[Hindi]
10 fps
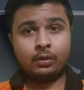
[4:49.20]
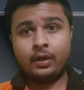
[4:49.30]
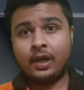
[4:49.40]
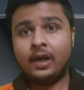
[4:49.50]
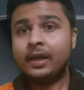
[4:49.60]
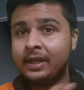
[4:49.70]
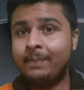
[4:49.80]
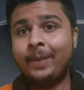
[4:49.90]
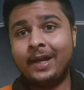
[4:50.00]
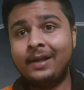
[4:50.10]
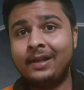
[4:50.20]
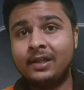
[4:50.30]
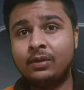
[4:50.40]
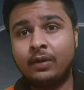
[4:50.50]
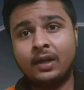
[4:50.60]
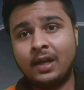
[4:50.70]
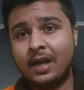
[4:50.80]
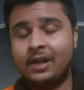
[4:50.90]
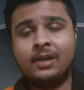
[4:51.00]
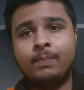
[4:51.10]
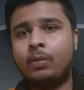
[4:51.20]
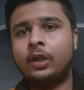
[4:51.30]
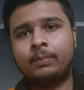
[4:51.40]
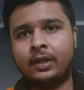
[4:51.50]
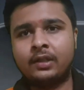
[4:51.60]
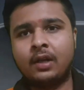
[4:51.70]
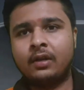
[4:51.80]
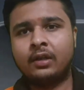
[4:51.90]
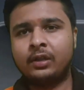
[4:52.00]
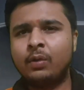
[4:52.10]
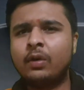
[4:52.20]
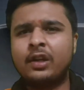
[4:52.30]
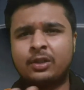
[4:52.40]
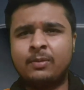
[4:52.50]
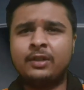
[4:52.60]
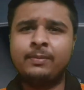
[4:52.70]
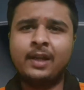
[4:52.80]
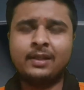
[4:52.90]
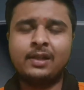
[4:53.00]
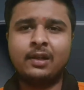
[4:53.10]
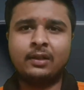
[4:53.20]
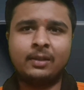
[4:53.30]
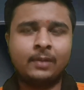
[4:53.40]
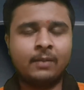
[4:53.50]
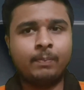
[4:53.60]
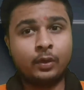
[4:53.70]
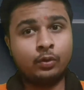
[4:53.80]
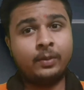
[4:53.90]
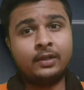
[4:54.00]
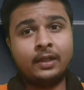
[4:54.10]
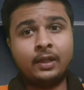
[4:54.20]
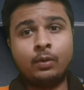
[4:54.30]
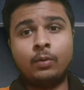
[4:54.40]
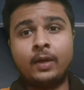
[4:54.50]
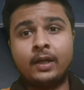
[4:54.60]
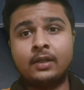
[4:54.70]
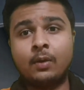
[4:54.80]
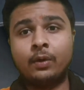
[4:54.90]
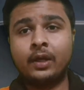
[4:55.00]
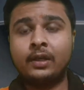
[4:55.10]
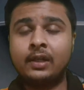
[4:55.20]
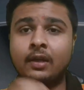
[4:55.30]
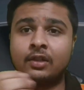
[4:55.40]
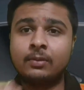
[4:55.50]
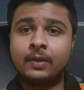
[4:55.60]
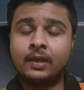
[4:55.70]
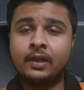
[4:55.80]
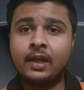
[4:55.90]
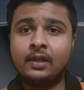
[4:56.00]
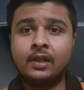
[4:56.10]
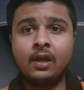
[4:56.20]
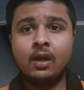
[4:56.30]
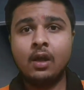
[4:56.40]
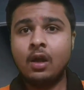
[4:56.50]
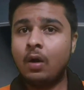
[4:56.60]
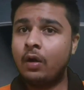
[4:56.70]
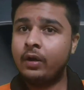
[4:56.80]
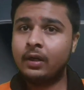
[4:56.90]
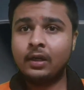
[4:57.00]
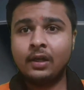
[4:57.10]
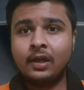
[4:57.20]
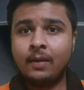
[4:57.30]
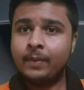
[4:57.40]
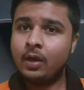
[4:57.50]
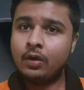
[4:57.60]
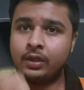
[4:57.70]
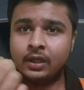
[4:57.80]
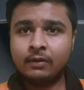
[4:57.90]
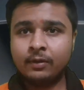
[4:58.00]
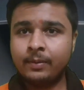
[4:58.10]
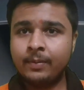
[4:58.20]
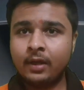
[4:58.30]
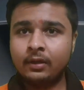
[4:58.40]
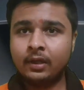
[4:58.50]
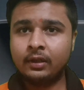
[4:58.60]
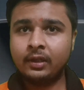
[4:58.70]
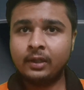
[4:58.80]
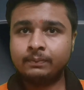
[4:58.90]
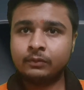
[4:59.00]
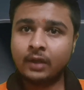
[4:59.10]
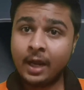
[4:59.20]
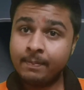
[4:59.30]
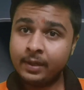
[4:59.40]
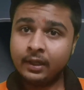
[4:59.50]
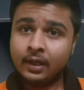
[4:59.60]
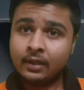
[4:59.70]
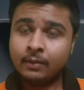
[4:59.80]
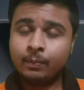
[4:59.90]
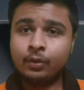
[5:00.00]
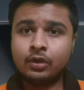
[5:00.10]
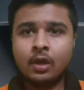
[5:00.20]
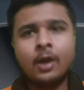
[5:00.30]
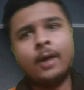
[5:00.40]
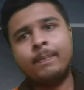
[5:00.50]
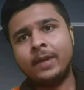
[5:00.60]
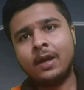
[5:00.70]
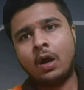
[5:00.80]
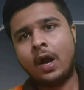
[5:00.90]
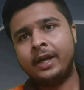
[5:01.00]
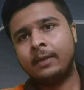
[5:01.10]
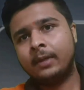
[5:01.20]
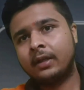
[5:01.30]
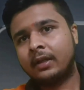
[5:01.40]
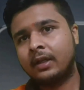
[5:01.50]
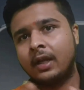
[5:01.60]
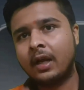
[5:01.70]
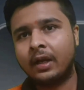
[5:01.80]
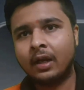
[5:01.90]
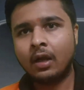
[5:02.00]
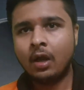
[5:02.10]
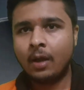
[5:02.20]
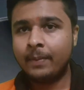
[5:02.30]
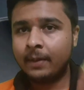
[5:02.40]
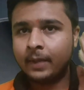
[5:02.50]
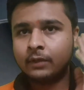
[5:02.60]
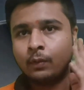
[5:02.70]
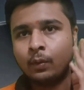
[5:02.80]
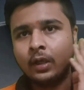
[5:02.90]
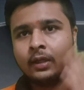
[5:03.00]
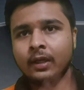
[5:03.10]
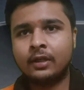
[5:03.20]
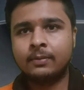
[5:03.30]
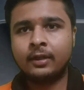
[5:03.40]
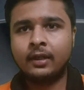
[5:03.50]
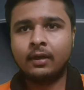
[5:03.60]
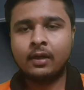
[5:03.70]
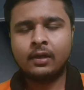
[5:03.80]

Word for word: सो so, या yeah, ये पेनल्टीज़ जो है ना यार ये बहुत परेशान करती हैं और कस्टमर्स भी ऐसे ही करते हैं मतलब परसों मेरे साथ एक और बार ऐसा हो गया कि कस्टमर ने क्या किया ऑर्डर ले लिया मैंने ऑर्डर डिलीवरी भी मार्क कर दिया टाइम पे किया सब कुछ अब मैं आईडी बंद करके घर आ गया मेरे पास फ़ोन आता है कस्टमर केयर